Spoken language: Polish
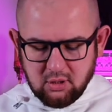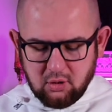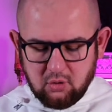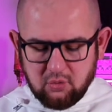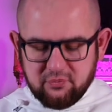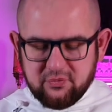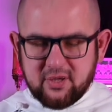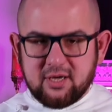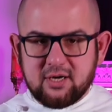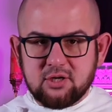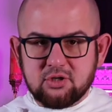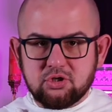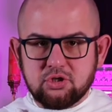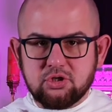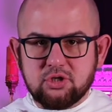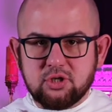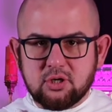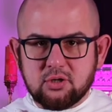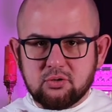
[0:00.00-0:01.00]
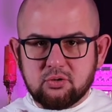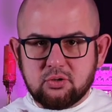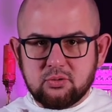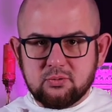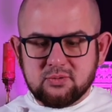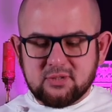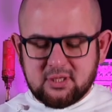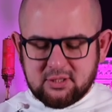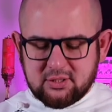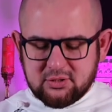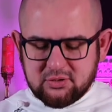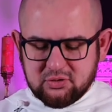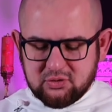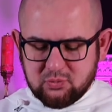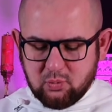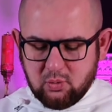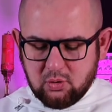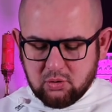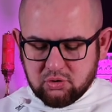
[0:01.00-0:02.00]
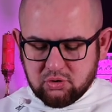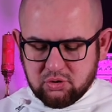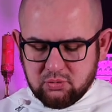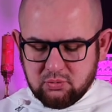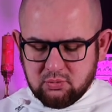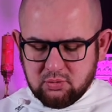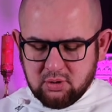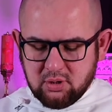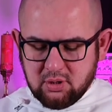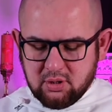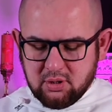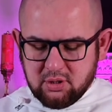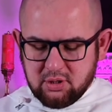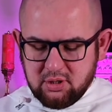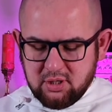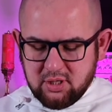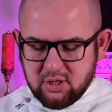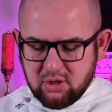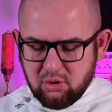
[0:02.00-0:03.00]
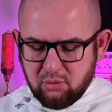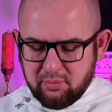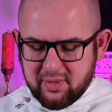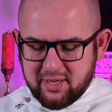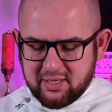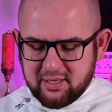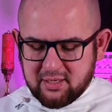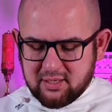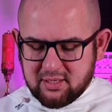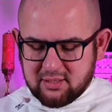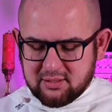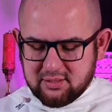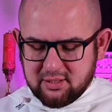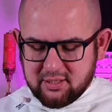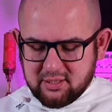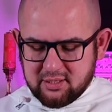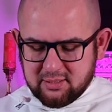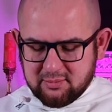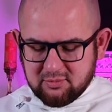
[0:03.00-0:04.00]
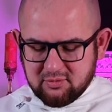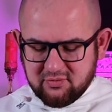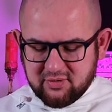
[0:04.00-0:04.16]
Ofiara życia, którą za nas złożył i Jego męka daje nam